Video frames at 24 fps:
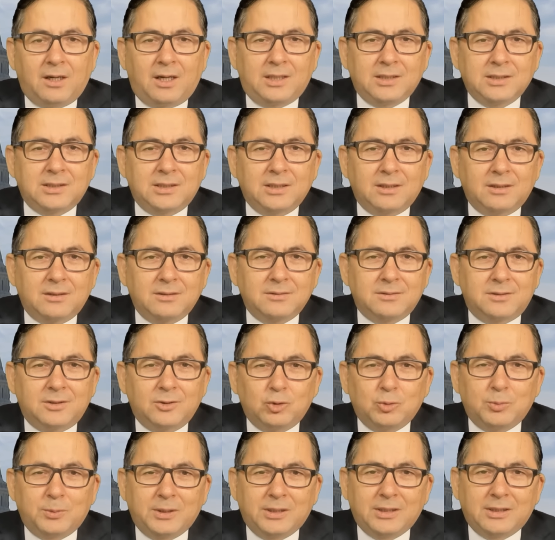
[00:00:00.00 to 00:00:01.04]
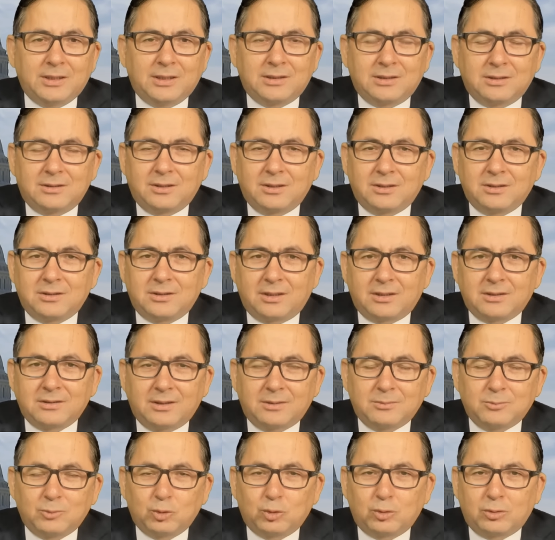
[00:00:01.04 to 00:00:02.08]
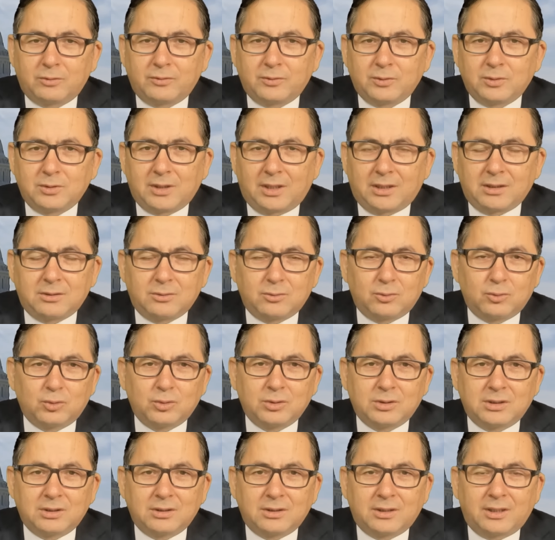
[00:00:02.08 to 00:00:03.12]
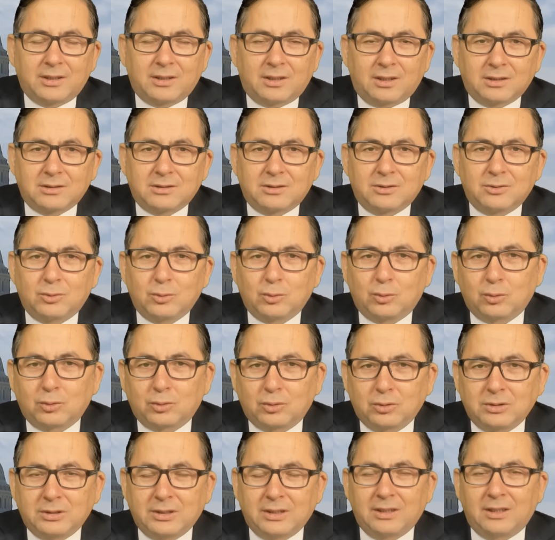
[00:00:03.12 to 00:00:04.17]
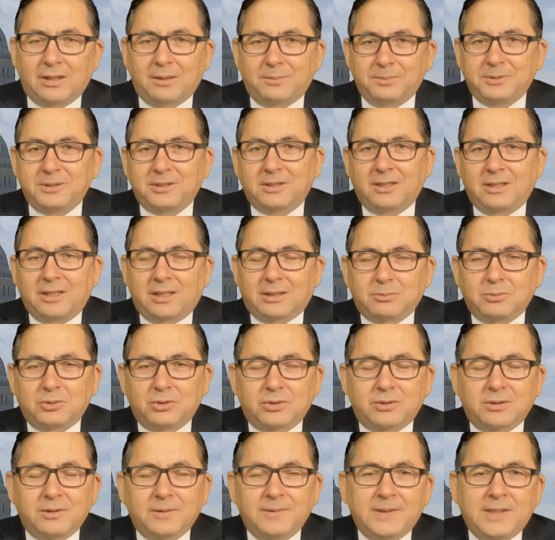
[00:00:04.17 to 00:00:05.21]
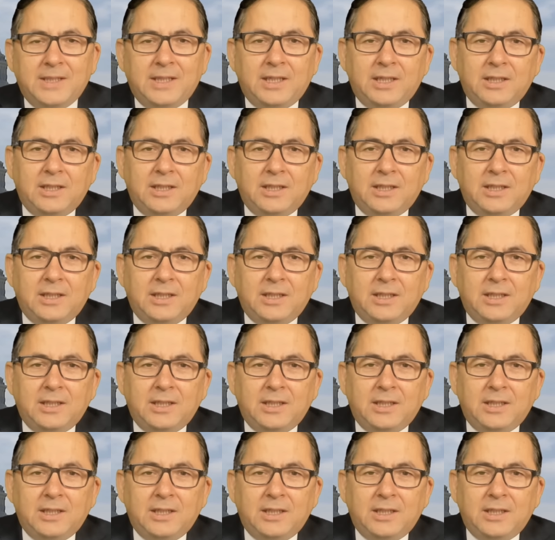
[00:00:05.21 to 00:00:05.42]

Ankara'nın tecrübeli gazetecilerinden Mustafa Ünal, uzun yıllar haksız hukuksuz yere hapiste yatmıştı.